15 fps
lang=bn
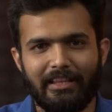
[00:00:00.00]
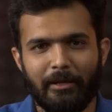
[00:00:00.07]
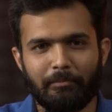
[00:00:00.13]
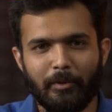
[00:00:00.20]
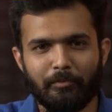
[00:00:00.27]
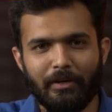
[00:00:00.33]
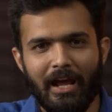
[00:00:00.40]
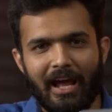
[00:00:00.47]

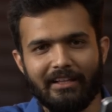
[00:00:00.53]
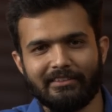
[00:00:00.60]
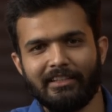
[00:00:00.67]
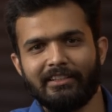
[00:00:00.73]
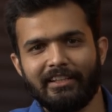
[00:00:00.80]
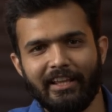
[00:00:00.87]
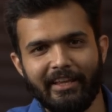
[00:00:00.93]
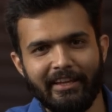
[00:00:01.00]
ল্যাপটপটা হাতে
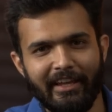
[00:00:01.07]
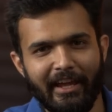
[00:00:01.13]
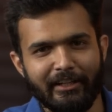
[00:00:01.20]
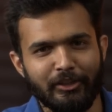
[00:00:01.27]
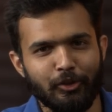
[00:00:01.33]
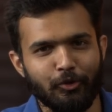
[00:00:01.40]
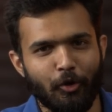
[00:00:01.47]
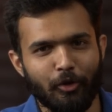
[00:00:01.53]
নিলেই
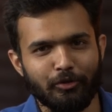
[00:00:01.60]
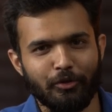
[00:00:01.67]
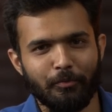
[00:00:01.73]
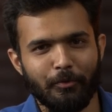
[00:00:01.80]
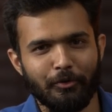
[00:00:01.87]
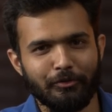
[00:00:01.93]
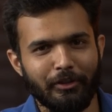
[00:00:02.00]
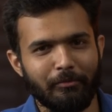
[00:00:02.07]
একটি
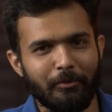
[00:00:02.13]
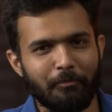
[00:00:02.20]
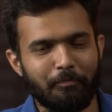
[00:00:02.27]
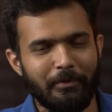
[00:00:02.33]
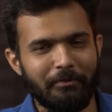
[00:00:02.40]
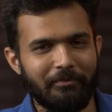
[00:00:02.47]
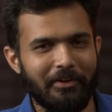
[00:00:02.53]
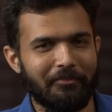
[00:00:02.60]
শক্তপোক্ত এবং
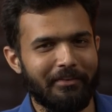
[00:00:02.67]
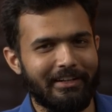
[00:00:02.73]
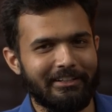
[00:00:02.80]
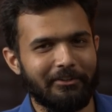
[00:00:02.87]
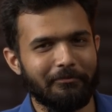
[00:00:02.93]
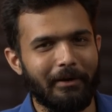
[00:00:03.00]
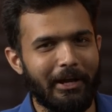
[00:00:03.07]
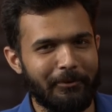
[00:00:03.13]
প্রিমিয়াম
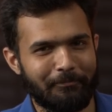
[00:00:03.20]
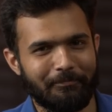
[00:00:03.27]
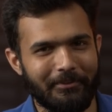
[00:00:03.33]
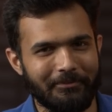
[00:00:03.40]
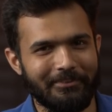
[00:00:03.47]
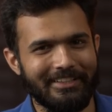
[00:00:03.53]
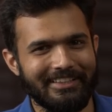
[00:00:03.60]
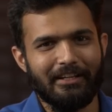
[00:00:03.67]
একটা ভাইব
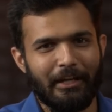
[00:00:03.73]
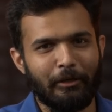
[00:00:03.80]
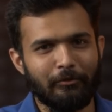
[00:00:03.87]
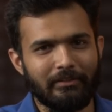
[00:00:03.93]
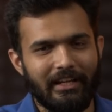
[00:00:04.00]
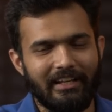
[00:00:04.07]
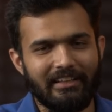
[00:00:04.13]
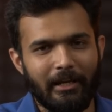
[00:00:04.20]
পাবেন কারণ
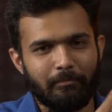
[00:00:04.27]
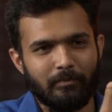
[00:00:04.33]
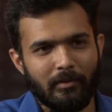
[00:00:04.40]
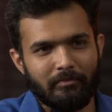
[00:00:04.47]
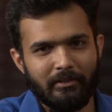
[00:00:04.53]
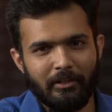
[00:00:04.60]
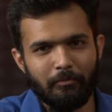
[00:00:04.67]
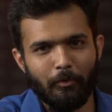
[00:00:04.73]
এই
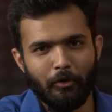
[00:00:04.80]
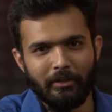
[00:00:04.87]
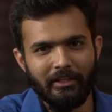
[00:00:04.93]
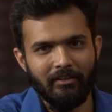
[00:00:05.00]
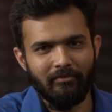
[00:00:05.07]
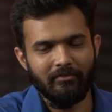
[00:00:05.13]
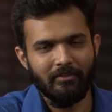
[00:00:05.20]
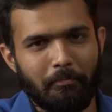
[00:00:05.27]
ল্যাপটপটির বডি
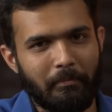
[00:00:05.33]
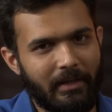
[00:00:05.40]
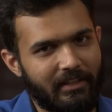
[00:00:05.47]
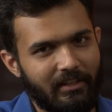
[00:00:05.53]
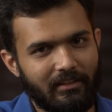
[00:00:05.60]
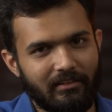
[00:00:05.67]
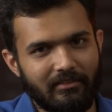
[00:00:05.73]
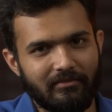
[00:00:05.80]

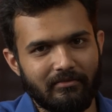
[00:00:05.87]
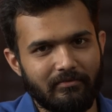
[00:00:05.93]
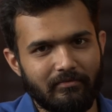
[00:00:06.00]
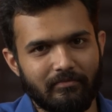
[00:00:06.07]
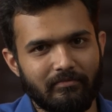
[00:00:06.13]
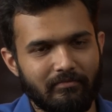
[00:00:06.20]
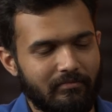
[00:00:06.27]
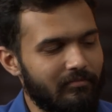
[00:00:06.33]
মেটাল
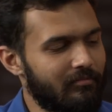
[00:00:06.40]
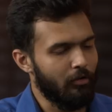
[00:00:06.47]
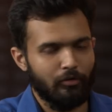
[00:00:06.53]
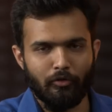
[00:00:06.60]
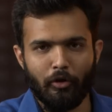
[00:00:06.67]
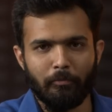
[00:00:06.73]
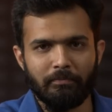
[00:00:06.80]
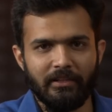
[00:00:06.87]

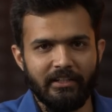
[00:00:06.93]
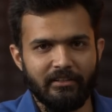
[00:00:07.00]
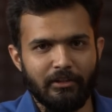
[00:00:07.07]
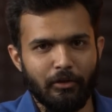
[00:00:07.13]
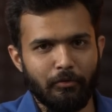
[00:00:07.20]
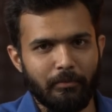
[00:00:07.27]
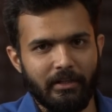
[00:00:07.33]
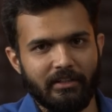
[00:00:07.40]
টপ
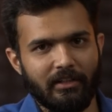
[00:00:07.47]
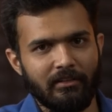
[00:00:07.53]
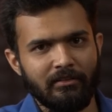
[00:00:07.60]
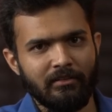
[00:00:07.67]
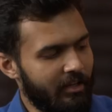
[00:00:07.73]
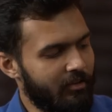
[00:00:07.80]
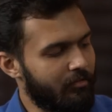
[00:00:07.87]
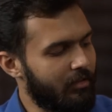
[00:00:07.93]
লিডটাও মেটাল
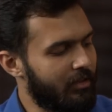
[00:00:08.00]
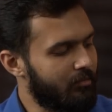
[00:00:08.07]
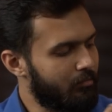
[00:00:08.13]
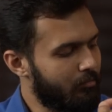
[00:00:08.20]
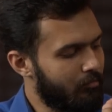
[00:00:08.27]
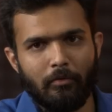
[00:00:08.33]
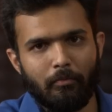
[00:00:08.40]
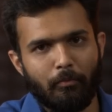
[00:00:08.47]
ইভেন
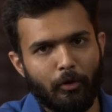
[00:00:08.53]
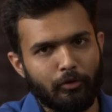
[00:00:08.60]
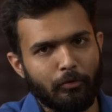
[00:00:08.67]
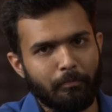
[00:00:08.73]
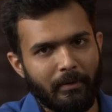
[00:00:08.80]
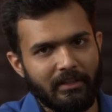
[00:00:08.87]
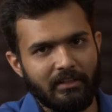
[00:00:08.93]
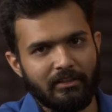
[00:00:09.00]
বটম
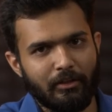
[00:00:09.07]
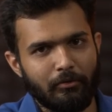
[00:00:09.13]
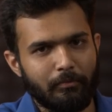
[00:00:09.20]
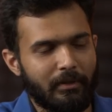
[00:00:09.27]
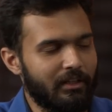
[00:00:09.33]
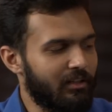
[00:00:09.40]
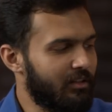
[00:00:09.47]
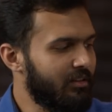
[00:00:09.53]
প্যানেলটাও
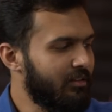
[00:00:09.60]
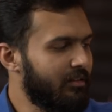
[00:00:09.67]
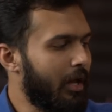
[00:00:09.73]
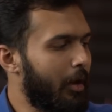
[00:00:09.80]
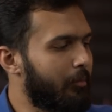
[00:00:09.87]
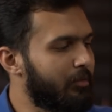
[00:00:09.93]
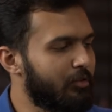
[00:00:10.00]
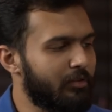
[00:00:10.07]
মেটাল
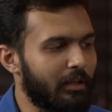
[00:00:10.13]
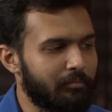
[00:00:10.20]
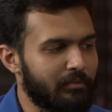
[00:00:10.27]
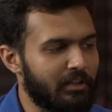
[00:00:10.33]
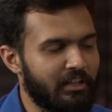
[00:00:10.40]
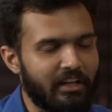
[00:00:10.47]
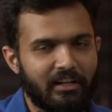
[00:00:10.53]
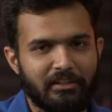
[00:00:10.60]
আমি যদি
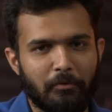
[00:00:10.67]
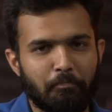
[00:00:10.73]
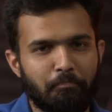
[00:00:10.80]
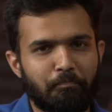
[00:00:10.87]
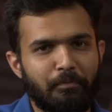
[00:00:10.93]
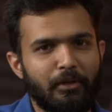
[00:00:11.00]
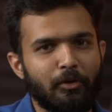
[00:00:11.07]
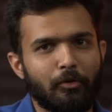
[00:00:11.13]
আপনাকে একটা
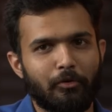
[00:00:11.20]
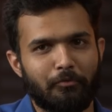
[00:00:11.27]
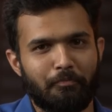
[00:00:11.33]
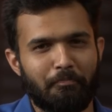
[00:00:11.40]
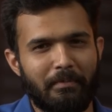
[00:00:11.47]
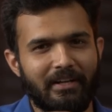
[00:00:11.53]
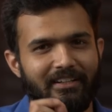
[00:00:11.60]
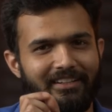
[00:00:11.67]
পিওর
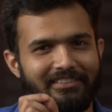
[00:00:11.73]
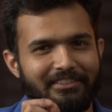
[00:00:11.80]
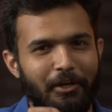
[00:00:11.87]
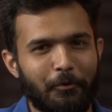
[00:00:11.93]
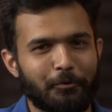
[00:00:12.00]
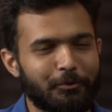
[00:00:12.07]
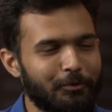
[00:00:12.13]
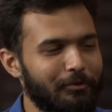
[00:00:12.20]
মেটাল
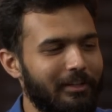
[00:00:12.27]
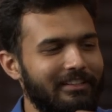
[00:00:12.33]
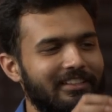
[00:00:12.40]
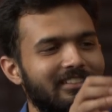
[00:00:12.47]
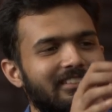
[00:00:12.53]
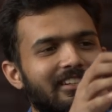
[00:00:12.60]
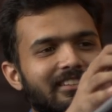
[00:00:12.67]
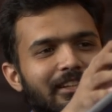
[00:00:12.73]
সাউন্ড শোনাইতে
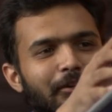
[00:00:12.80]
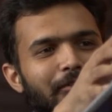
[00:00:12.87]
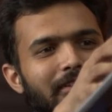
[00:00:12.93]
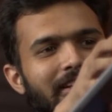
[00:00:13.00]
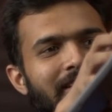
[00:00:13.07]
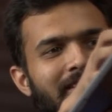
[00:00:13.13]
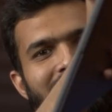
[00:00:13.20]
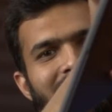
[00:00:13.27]
চাই তাহলে